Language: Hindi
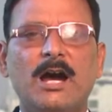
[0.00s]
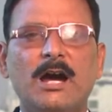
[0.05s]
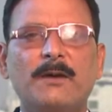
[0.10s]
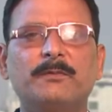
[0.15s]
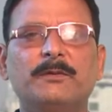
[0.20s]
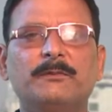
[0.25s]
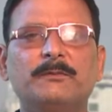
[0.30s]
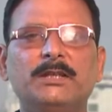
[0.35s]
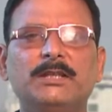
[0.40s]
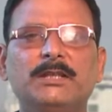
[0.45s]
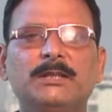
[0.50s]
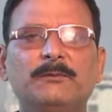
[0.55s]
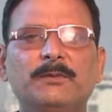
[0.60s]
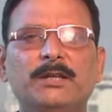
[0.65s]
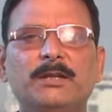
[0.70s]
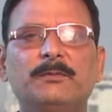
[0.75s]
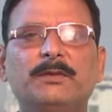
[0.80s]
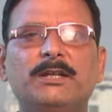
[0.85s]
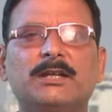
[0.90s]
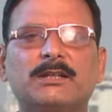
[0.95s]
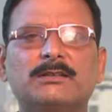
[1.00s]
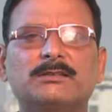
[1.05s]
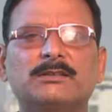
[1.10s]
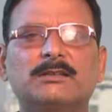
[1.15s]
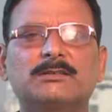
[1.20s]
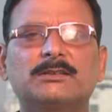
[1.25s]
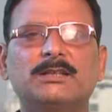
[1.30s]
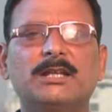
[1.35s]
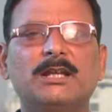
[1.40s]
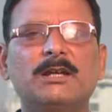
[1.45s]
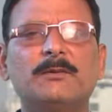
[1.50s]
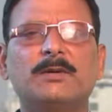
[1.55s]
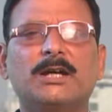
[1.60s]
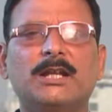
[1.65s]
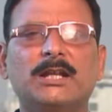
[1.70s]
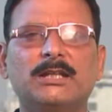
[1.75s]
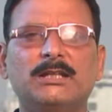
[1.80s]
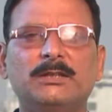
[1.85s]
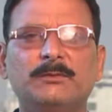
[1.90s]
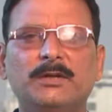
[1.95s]
आप हमें ईमेल भी कर सकते हैं
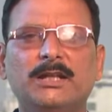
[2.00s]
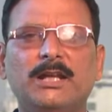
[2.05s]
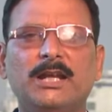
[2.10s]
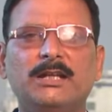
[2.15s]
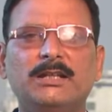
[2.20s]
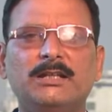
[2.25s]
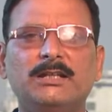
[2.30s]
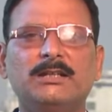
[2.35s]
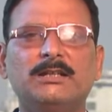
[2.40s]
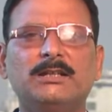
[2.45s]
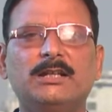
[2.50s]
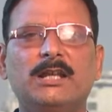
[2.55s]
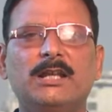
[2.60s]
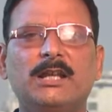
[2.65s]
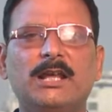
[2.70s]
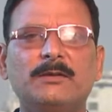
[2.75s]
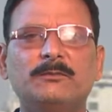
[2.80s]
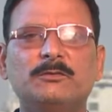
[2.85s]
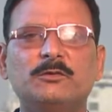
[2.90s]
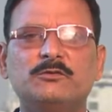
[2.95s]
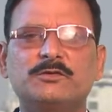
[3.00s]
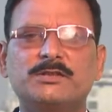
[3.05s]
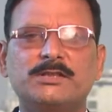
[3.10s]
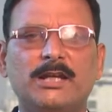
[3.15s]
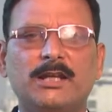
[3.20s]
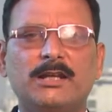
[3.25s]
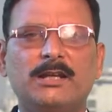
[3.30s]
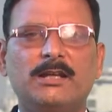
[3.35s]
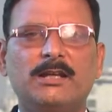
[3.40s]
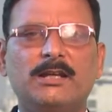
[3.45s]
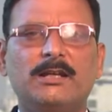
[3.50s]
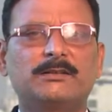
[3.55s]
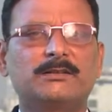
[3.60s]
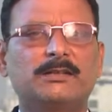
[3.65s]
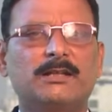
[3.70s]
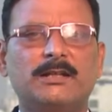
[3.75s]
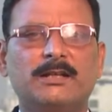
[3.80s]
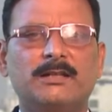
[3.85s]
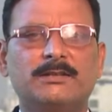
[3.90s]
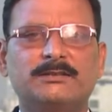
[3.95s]
हमारा ईमेल आईडी इंडिया लाइव न्यूज चैनल एट
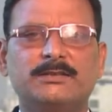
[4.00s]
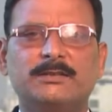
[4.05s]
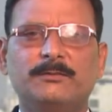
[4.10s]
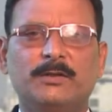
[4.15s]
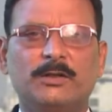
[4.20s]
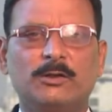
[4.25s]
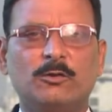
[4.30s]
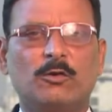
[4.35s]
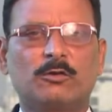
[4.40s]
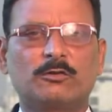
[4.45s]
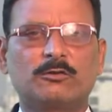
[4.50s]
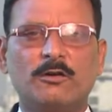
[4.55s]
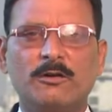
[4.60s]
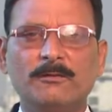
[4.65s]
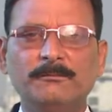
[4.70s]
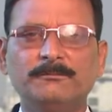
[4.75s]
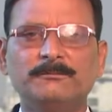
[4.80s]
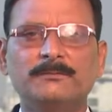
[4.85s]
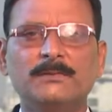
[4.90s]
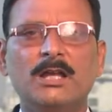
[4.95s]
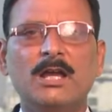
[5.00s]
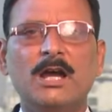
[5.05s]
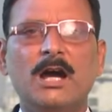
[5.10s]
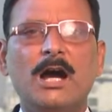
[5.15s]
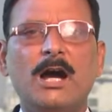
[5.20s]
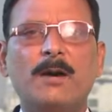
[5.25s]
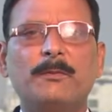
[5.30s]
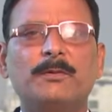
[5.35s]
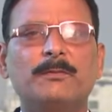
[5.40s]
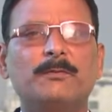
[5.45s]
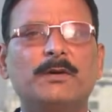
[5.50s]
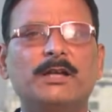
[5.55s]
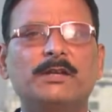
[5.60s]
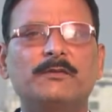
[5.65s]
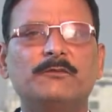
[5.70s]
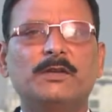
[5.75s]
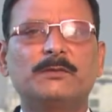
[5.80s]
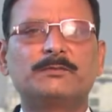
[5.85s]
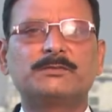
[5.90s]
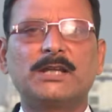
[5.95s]
द रेट जी मेल डॉट कॉम आप हमारे
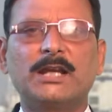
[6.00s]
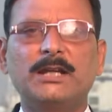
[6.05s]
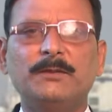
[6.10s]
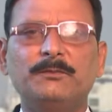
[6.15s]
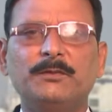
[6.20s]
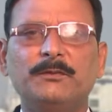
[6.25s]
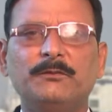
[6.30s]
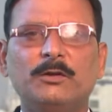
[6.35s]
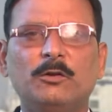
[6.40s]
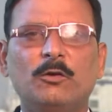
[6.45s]
वेबसाइट पे भी